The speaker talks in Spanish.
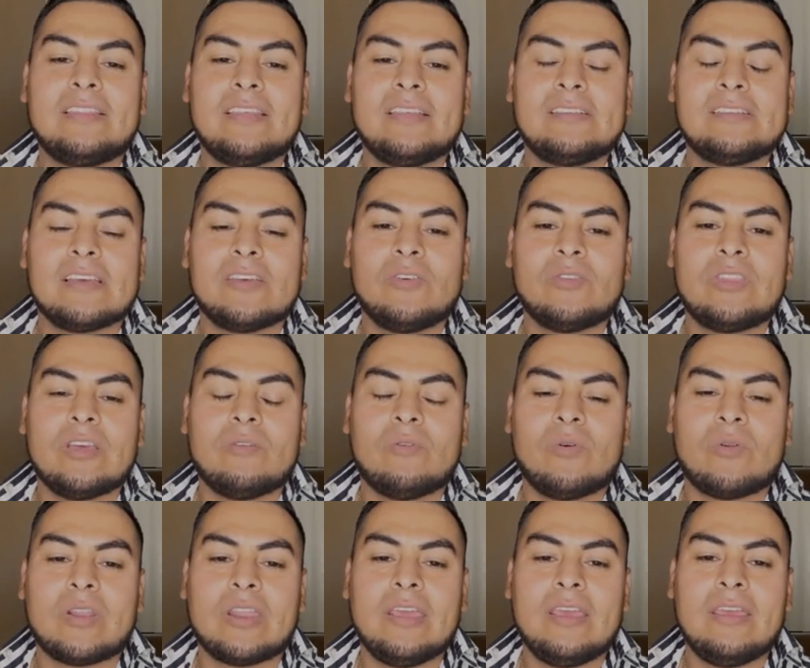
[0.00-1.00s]
gente dice que yo te
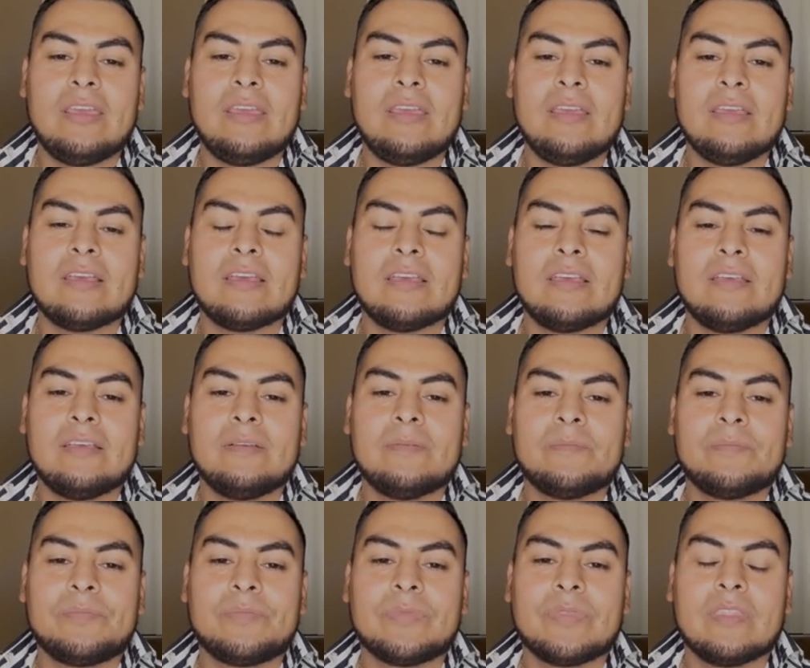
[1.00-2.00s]
corrí, que,
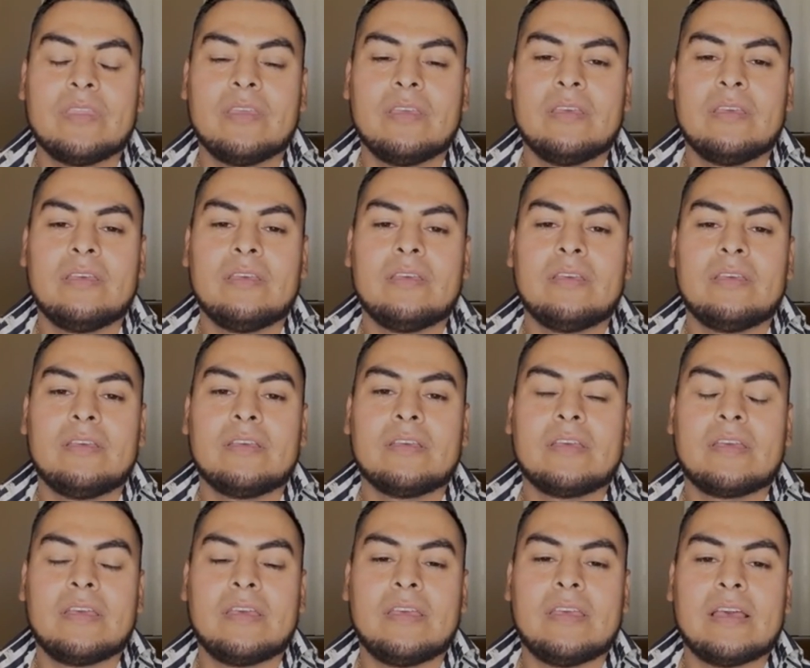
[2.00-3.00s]

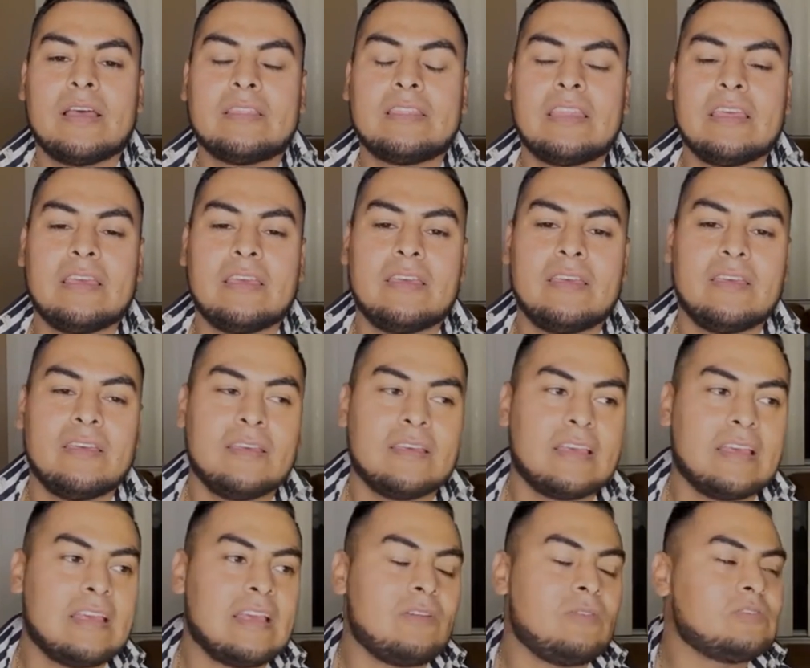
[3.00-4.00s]
que ya
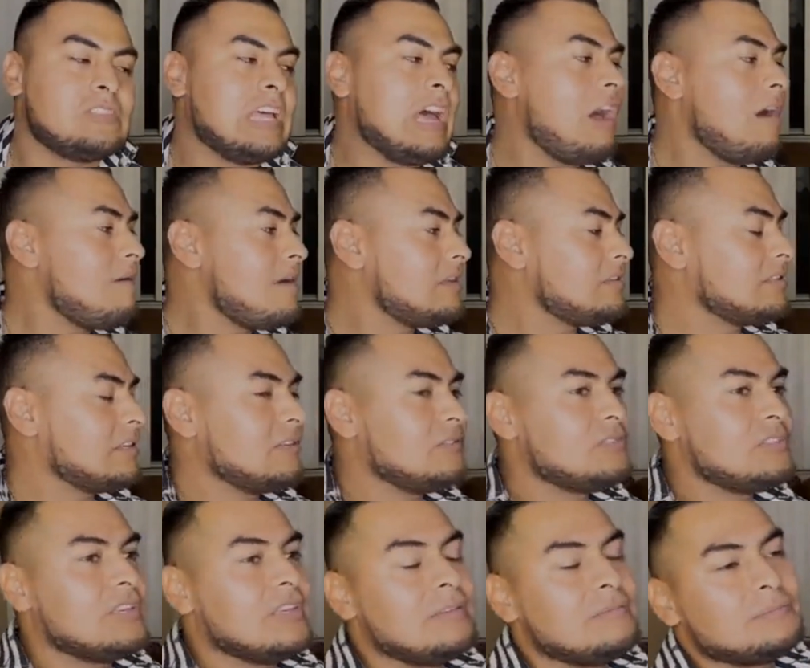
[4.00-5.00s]
te que ya no estabas.
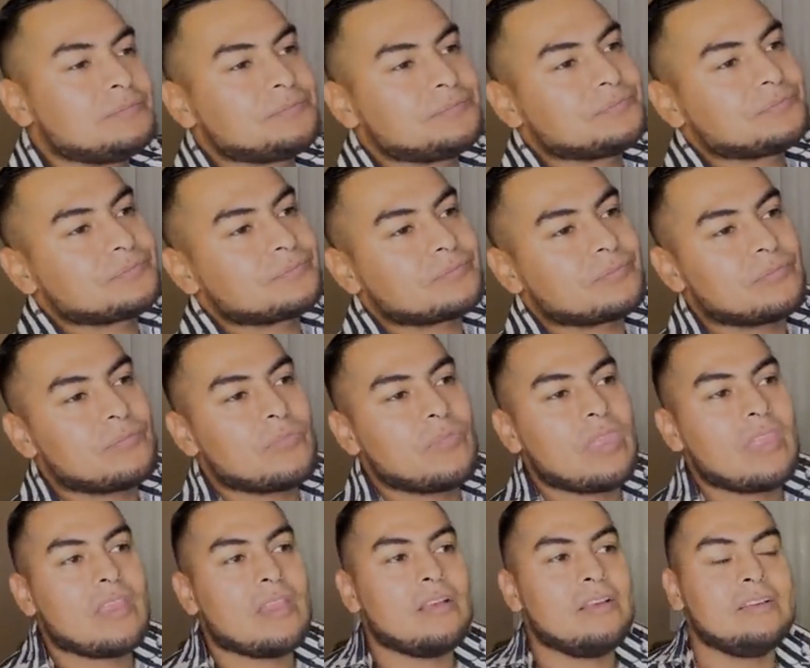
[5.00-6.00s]
No, que fui para Michoacán, pero
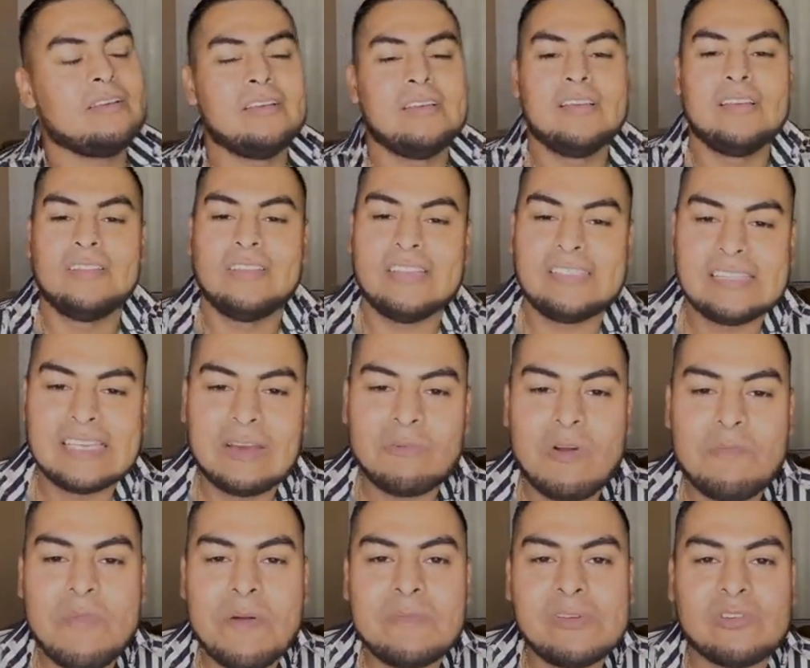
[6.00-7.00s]
ya vine. Dice que
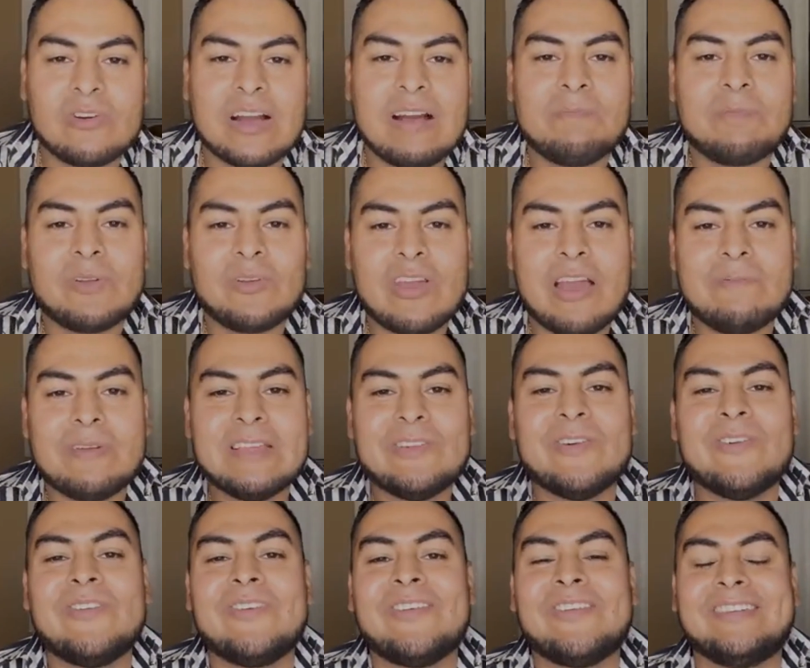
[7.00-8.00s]
fue para Michoacán, pero ya
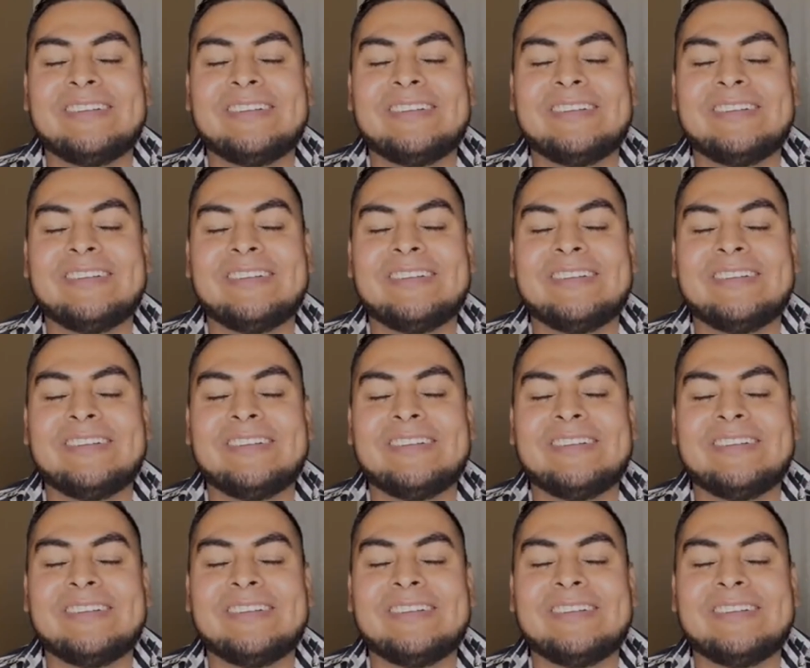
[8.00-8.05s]
vino.